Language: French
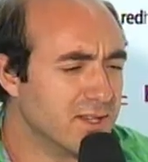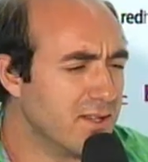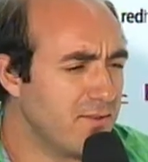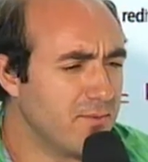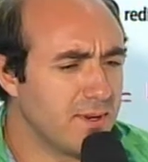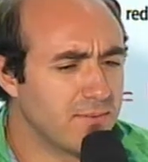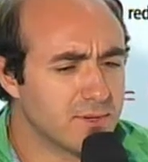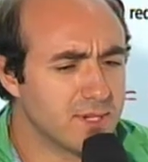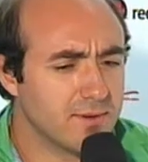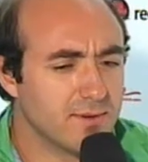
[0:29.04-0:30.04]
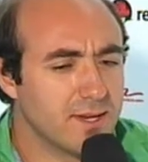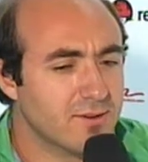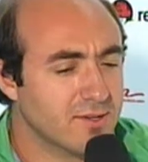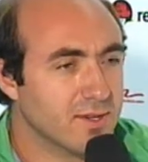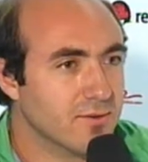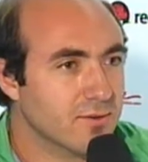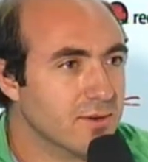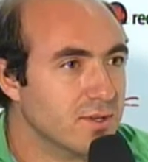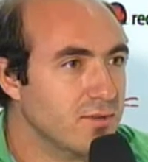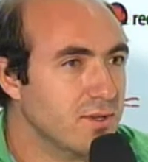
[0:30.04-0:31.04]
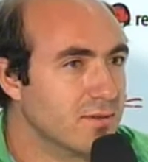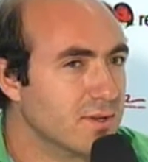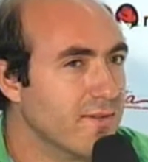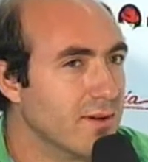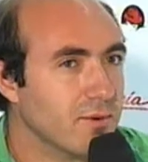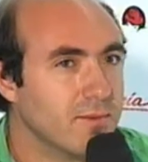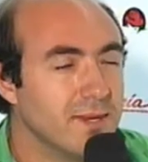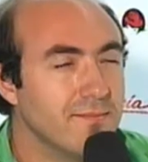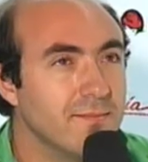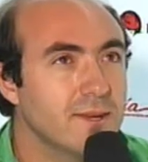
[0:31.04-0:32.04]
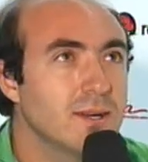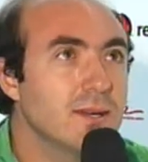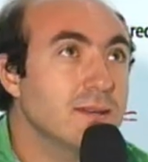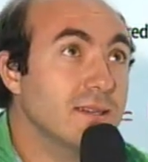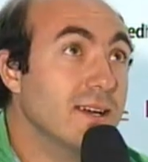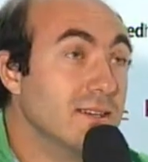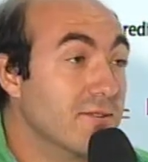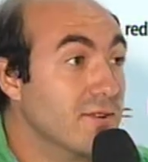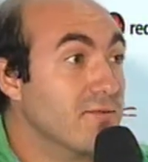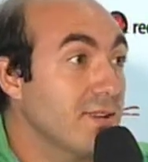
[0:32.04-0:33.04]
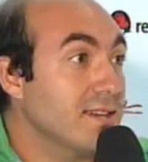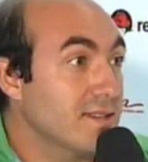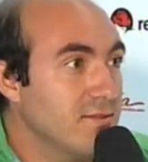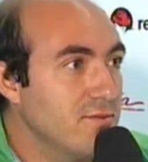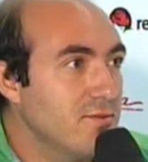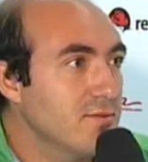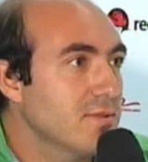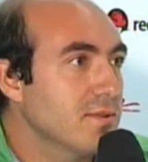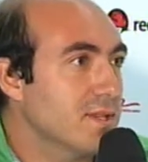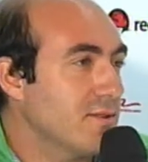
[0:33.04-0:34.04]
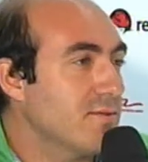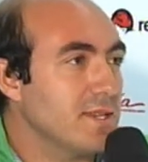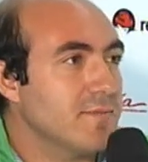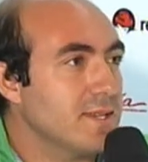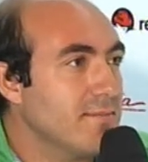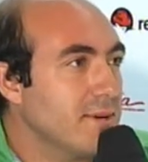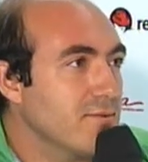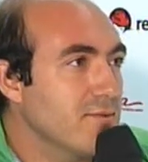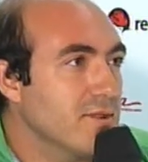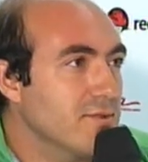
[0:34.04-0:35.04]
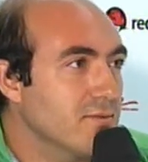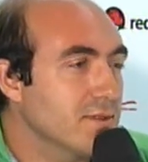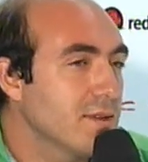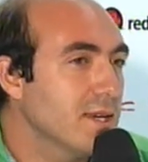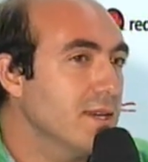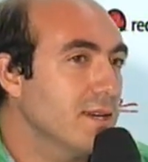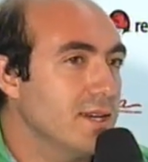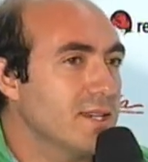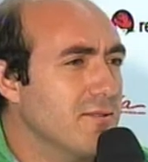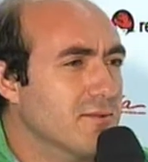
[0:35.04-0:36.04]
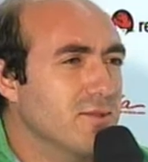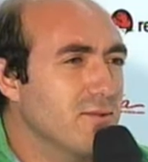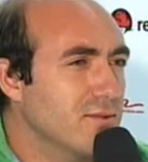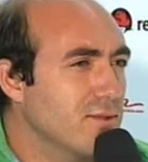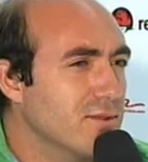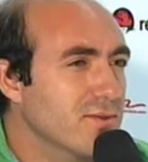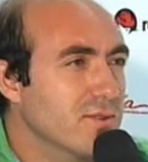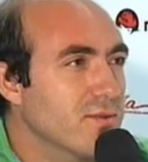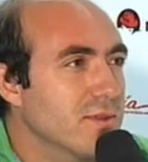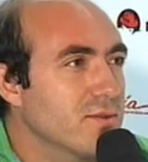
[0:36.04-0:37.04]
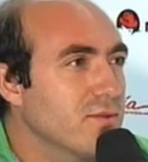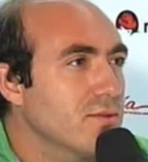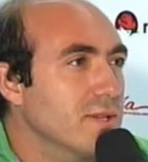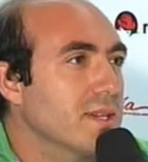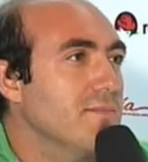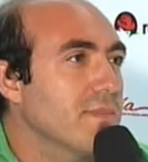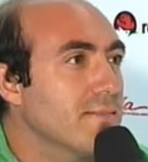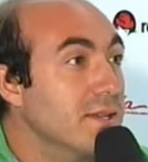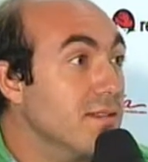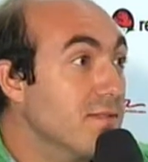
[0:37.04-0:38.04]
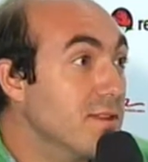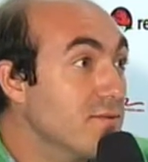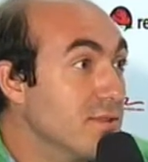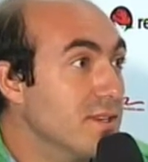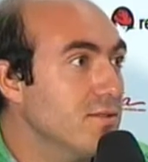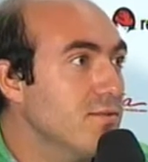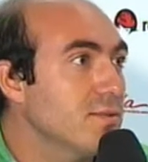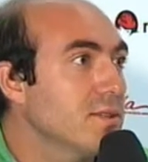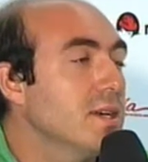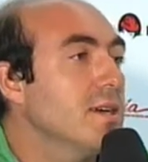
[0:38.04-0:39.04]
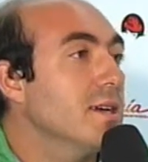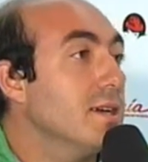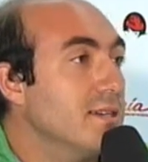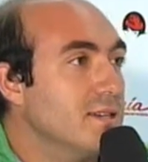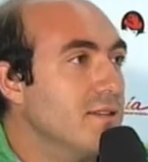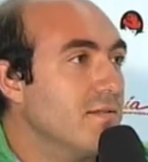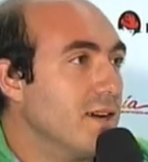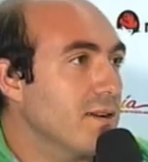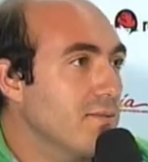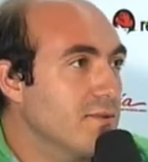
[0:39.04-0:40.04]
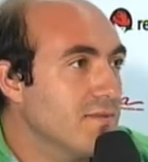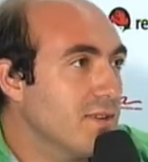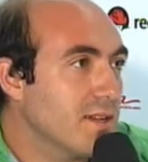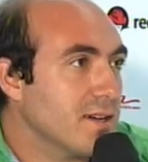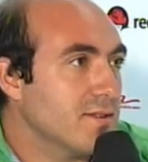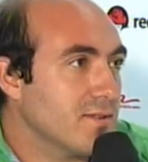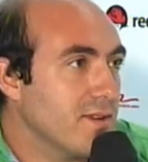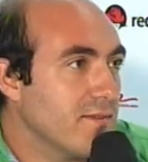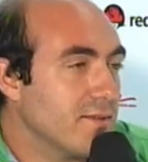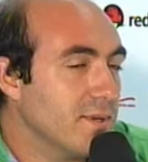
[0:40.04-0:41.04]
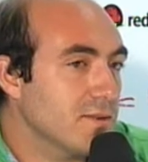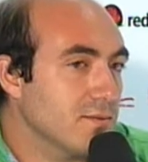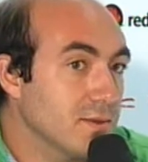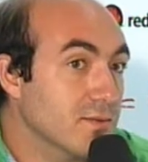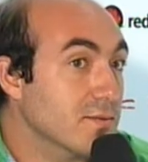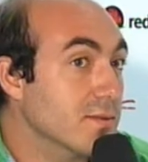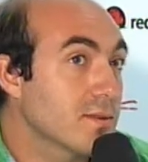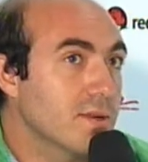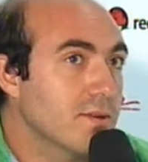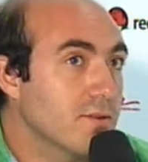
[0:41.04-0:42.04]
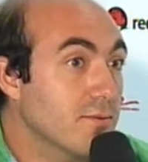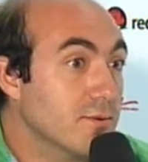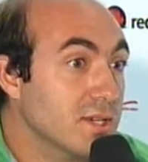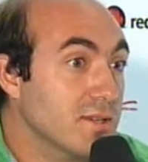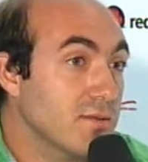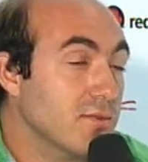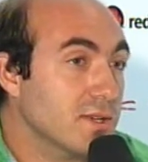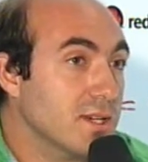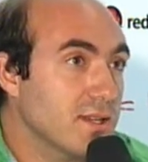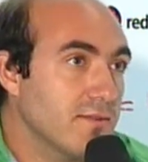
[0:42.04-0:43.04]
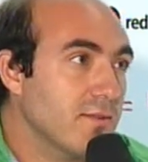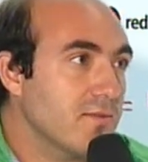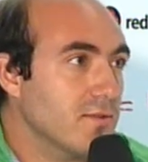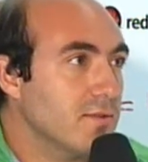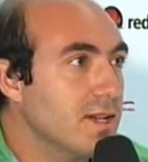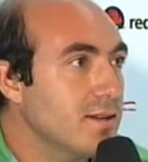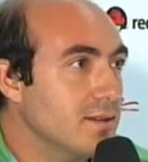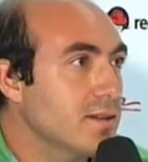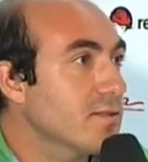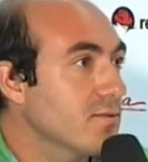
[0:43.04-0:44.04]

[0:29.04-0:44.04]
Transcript: développé le projet alors que j'étais encore étudiant. J'avais un problème, c'est à chaque fois que je voulais accéder aux news, j'étais obligé de passer par Google News. Et j'avais besoin d'une solution qui soit open source, et qui me permette d'afficher toutes ces news et d'essayer de faire un peu de filtrage sur l'information. Et donc le projet Zone Project est vraiment venu de là, c'est je